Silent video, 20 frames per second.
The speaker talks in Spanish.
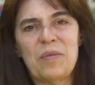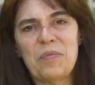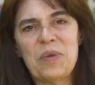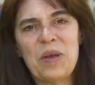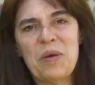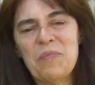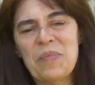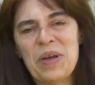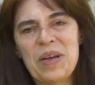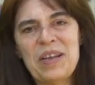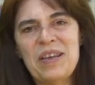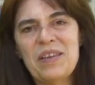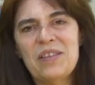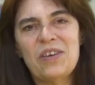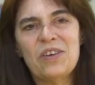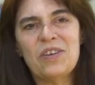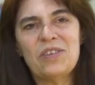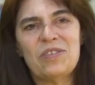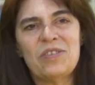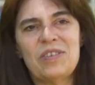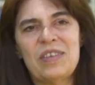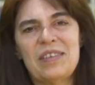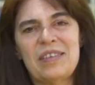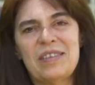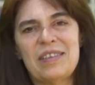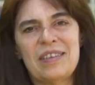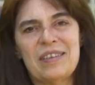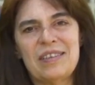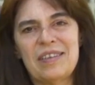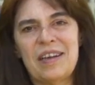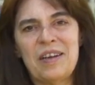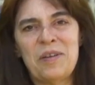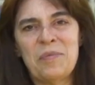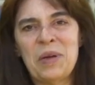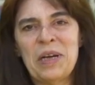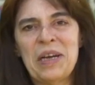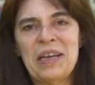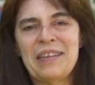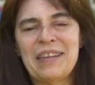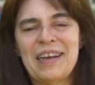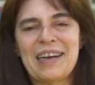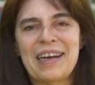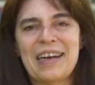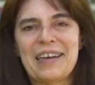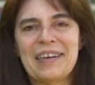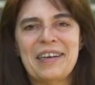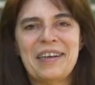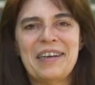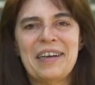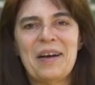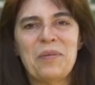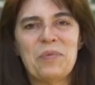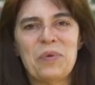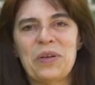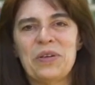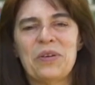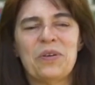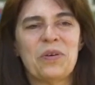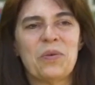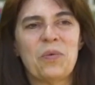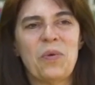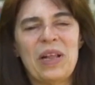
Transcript: bienvenidos y si se animan a esta carrera, bueno,